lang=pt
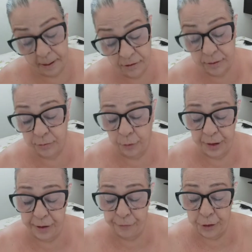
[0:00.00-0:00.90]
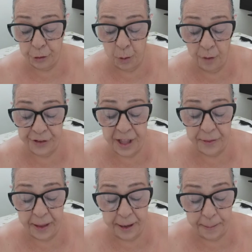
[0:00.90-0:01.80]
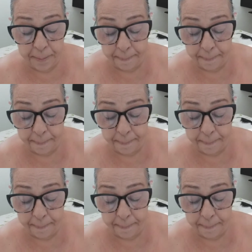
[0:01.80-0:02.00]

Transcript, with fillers: Isso foi defeito meu a vida inteira.